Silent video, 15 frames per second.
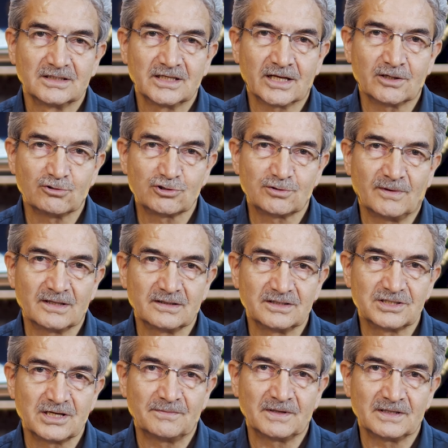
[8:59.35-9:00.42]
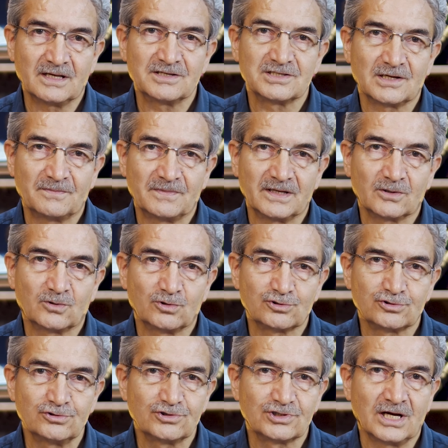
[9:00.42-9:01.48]
Yani Osmanlı cepheden cepheye
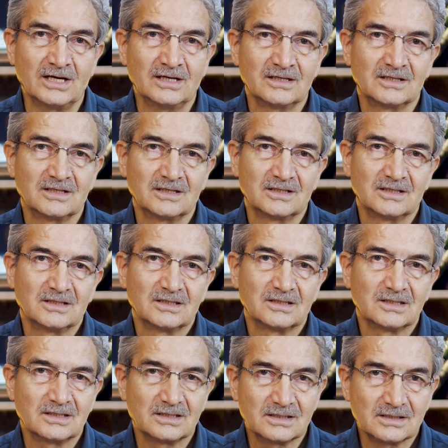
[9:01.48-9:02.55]
koşunca e,